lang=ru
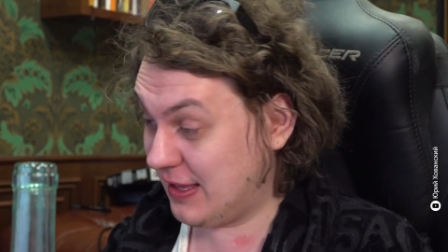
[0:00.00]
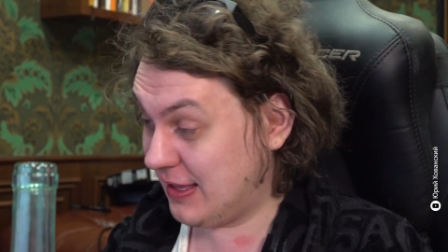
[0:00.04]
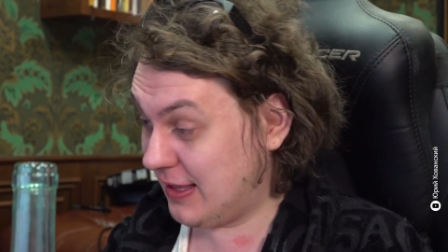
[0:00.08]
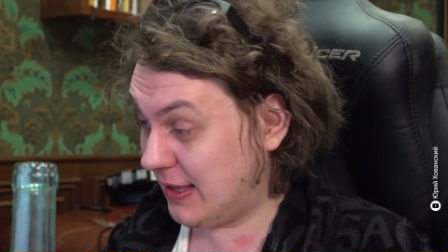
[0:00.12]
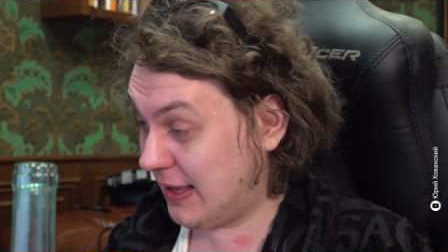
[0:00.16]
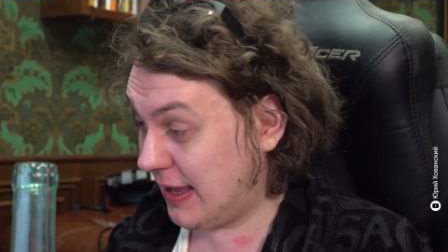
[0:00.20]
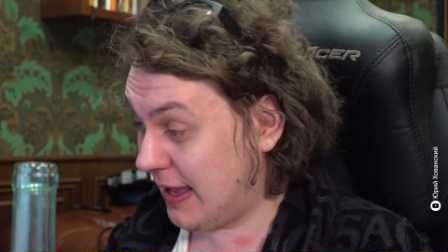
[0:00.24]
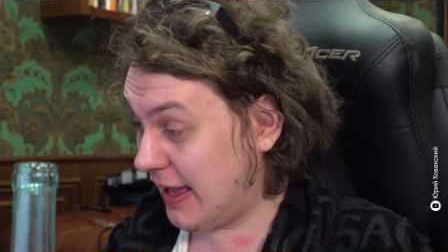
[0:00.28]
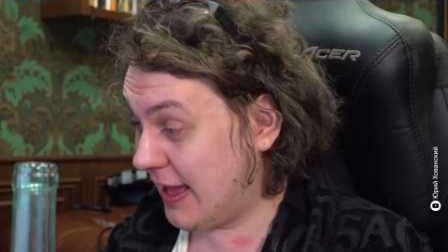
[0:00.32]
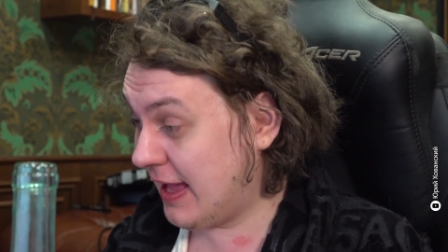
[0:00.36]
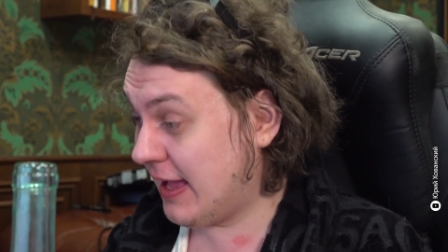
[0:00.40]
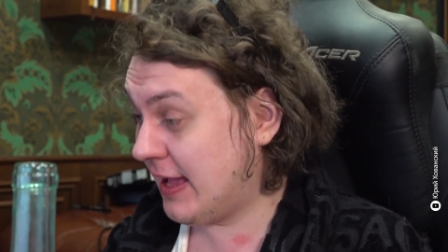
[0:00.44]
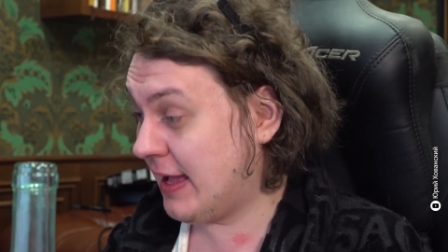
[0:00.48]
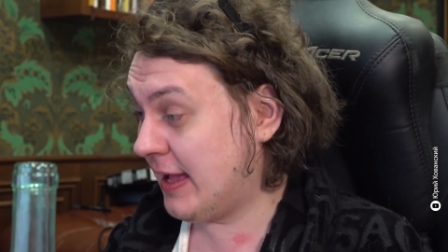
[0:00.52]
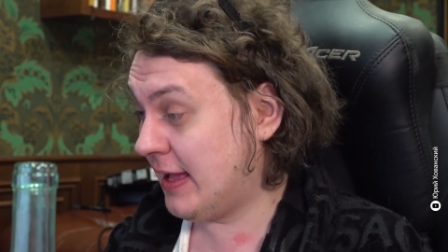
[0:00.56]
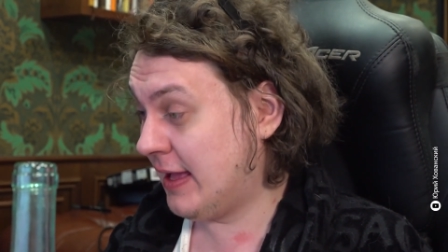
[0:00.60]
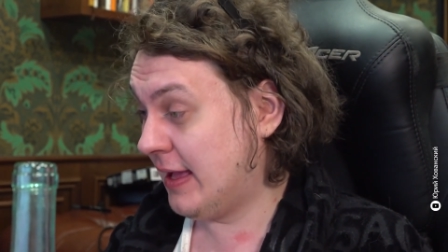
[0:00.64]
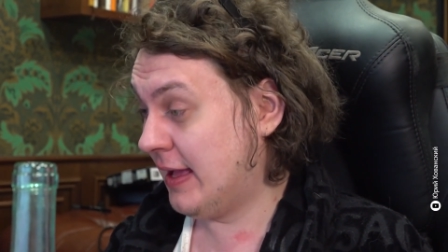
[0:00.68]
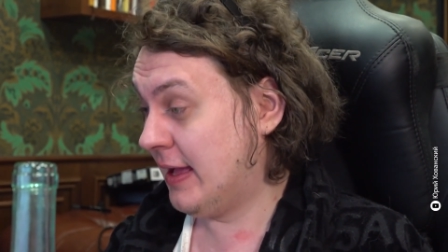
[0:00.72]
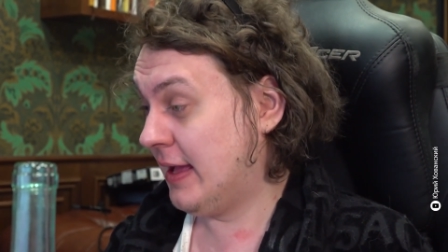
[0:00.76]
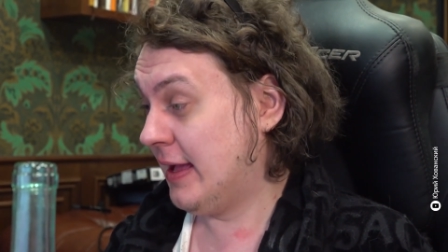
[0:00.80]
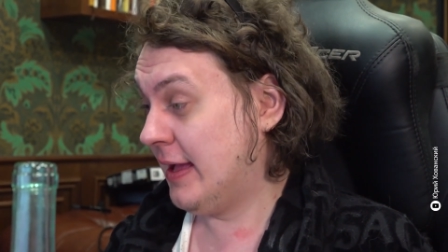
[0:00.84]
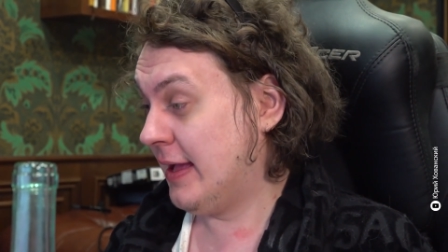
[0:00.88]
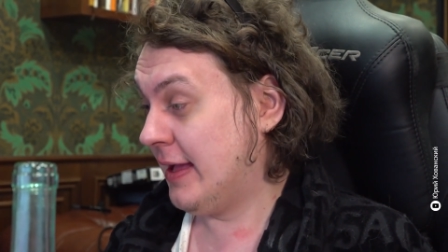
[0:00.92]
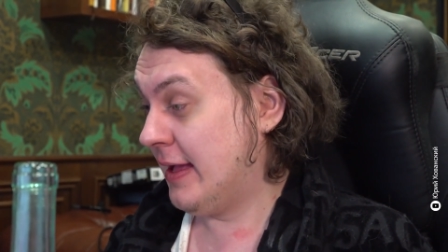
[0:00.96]

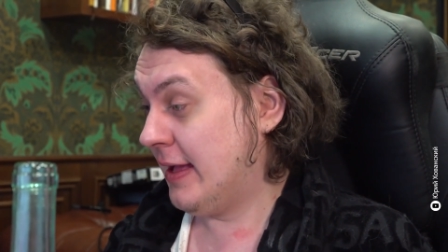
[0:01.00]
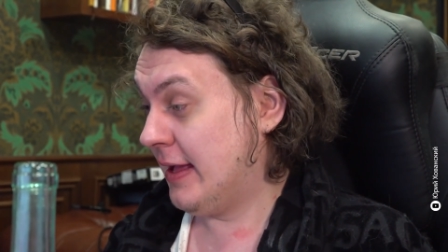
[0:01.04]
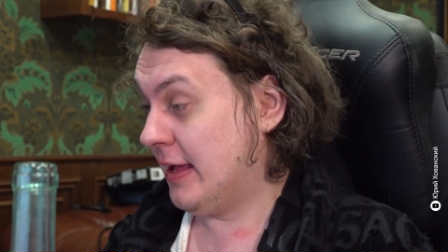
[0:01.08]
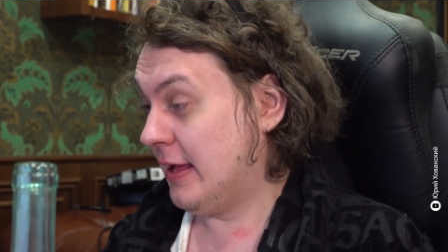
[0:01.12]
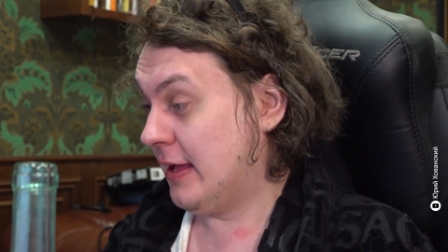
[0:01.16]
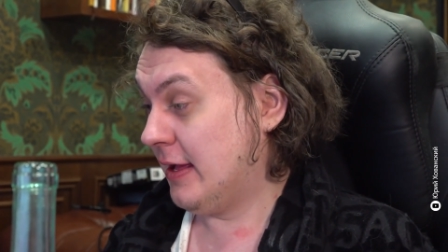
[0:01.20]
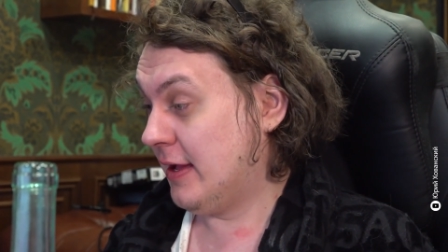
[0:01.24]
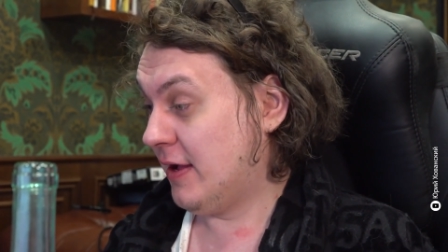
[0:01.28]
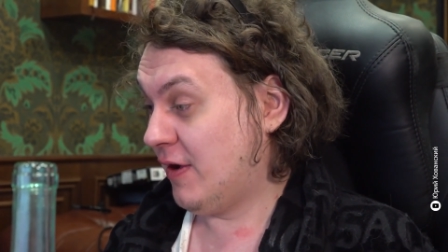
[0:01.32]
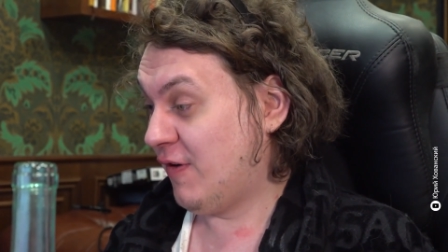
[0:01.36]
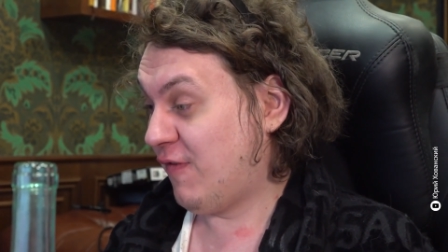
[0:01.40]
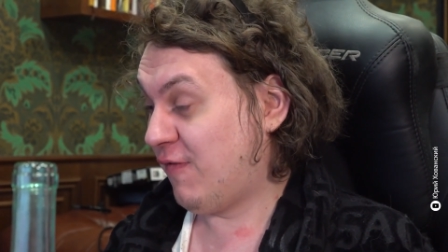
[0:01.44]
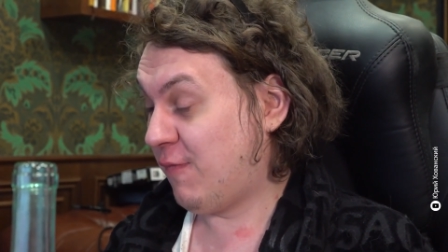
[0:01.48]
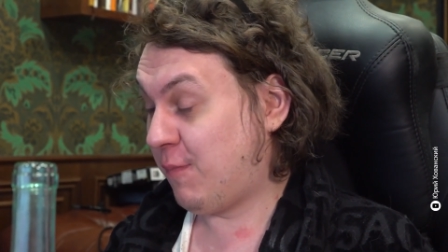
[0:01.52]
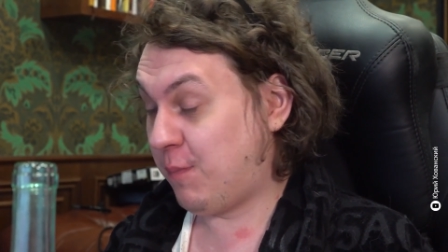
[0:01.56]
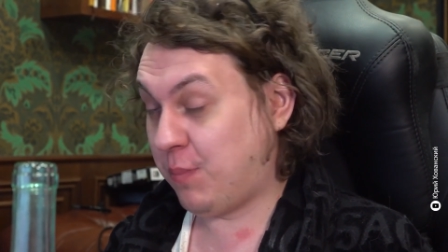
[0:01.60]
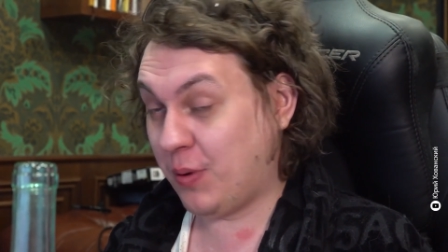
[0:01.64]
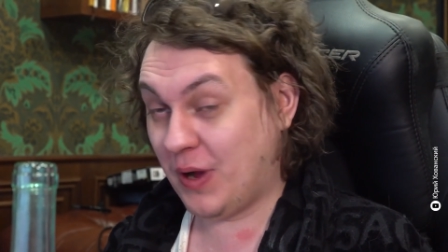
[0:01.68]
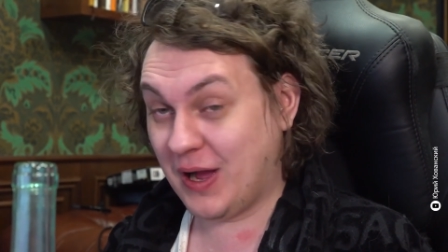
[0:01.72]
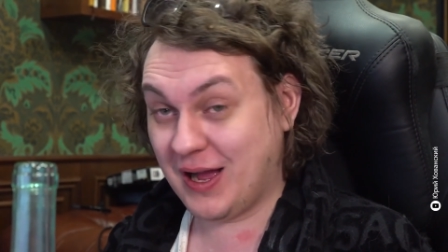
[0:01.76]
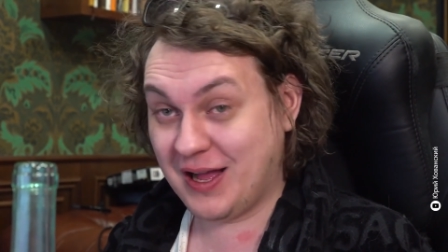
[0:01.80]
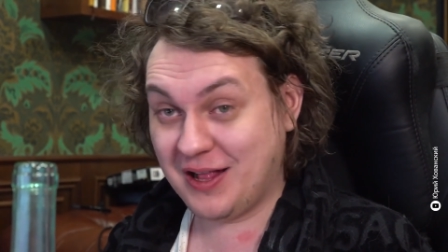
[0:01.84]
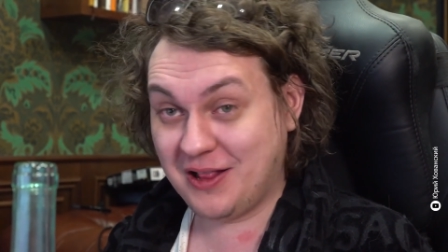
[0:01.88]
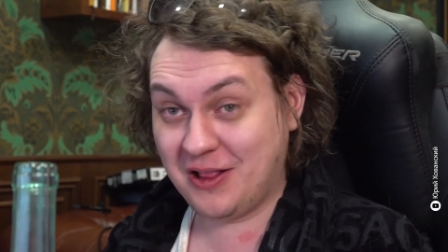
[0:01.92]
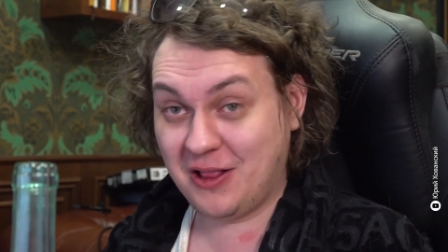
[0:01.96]
Я
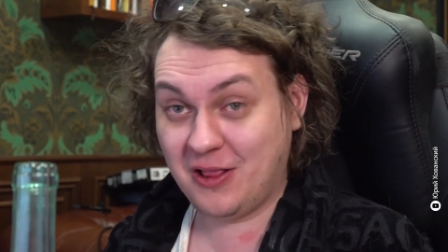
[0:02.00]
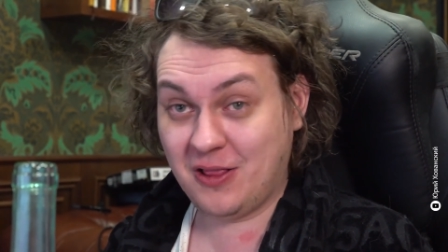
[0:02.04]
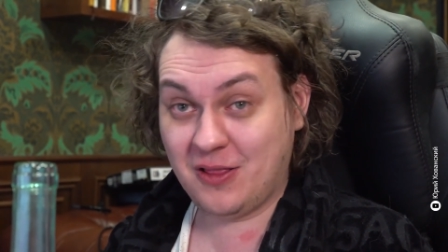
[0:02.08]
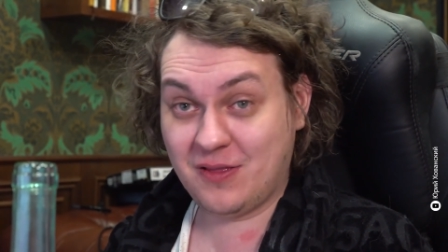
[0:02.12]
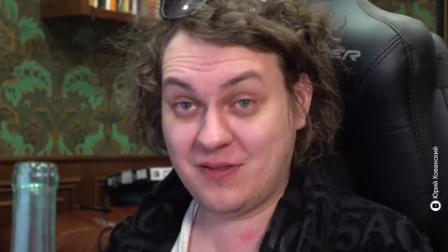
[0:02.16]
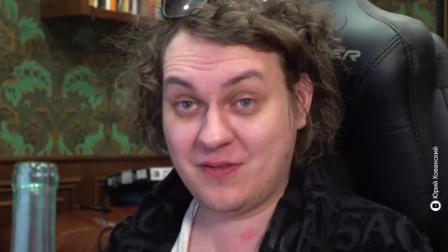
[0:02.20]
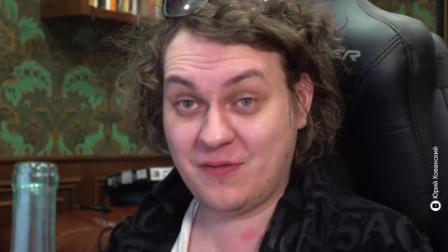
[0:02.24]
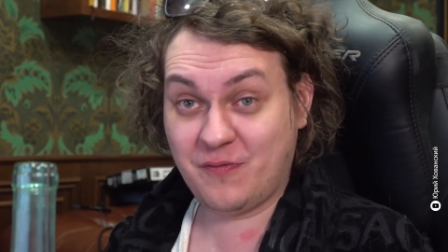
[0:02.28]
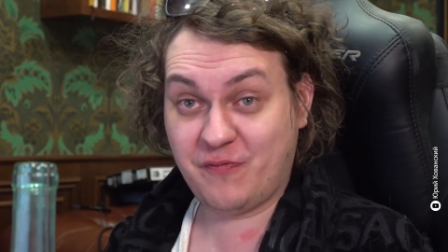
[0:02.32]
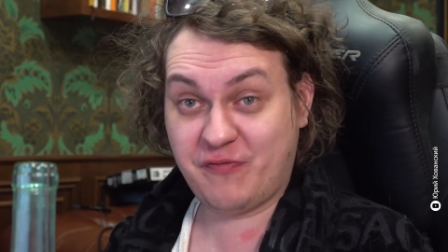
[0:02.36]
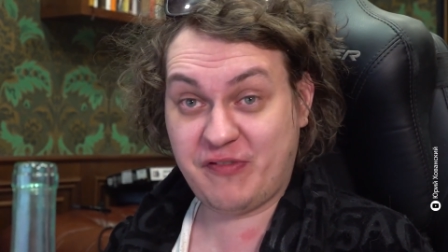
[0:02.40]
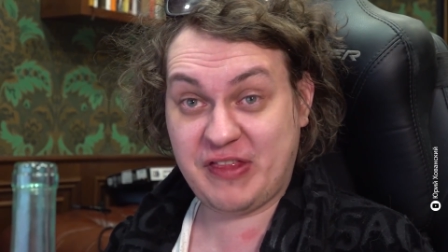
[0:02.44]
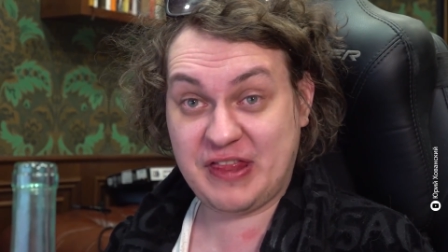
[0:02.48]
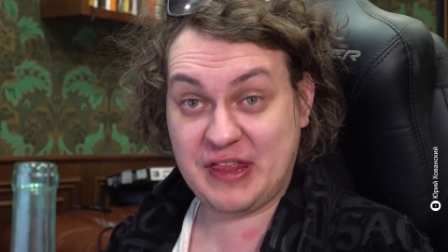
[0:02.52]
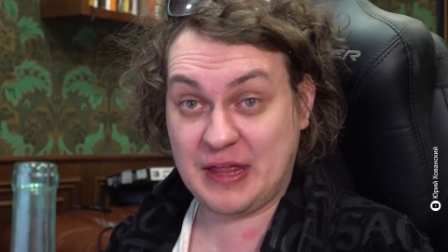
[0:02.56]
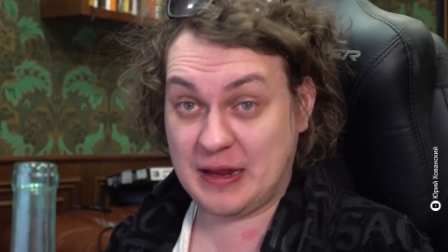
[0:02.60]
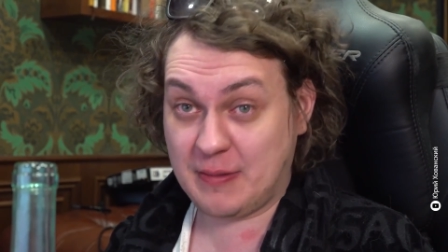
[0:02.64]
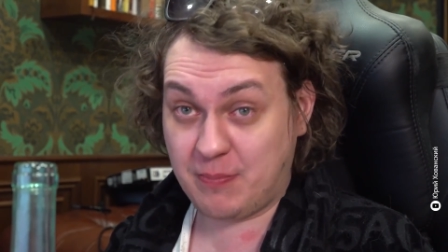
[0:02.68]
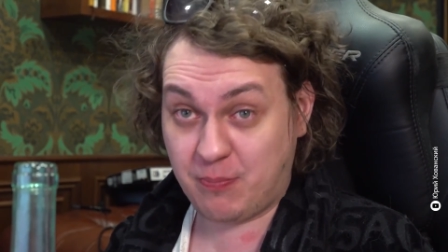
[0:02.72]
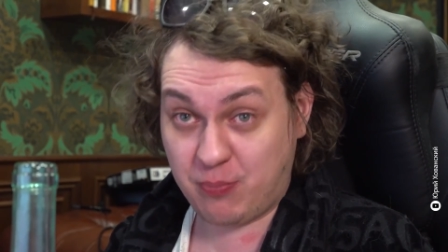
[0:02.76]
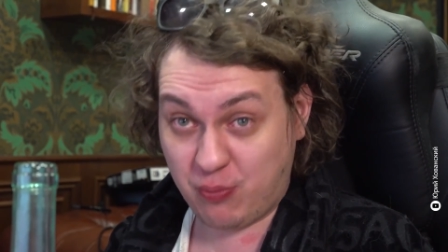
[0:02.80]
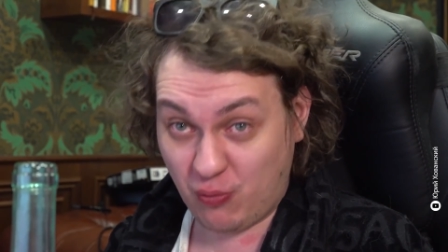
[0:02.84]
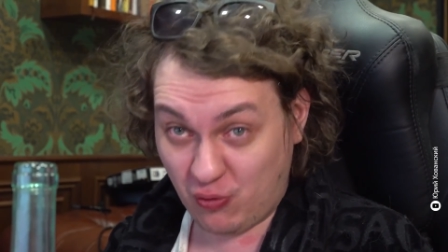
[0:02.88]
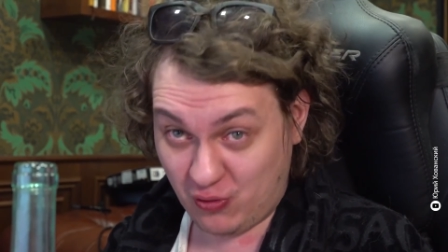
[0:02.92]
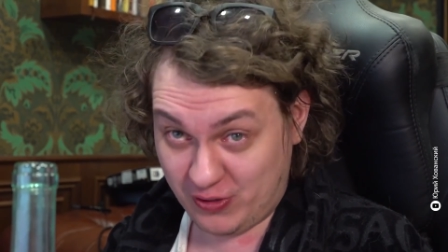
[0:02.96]
впал в
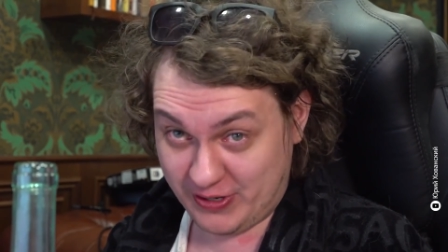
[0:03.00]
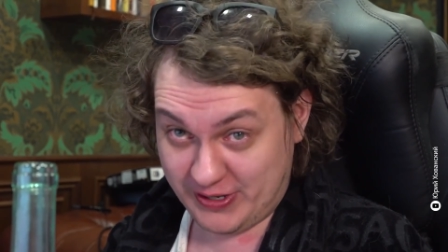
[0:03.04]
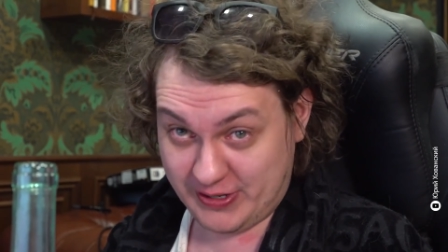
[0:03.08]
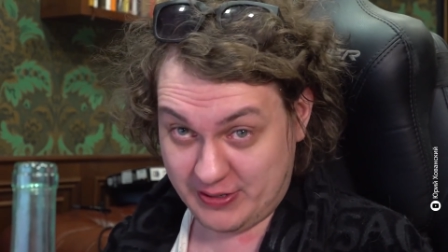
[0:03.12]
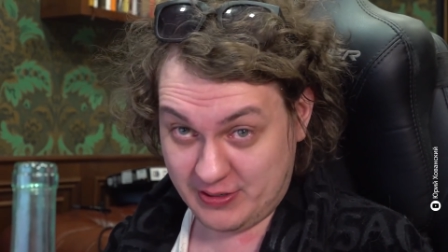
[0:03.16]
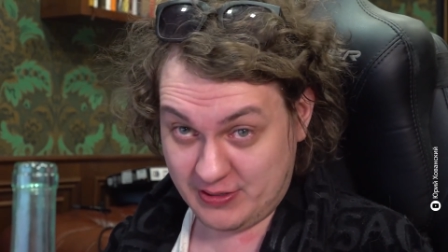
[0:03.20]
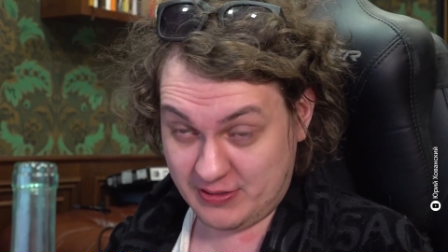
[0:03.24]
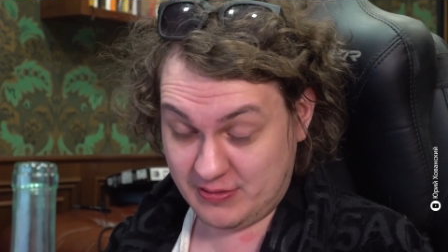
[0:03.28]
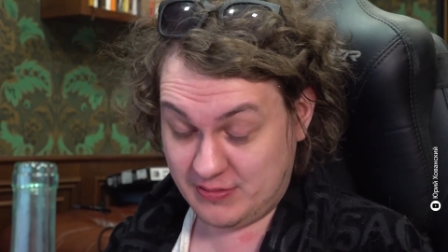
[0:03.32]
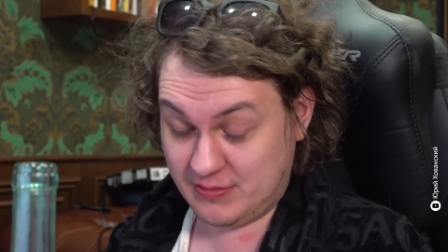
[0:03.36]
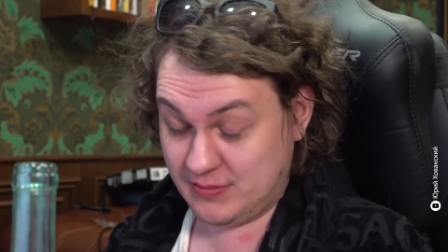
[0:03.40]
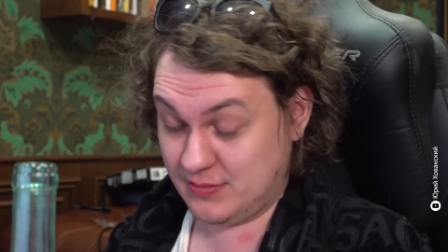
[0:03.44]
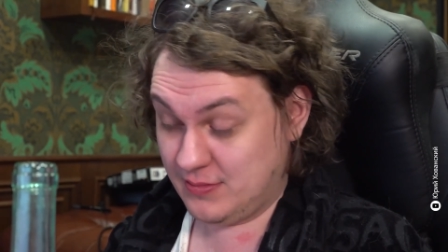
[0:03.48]
запой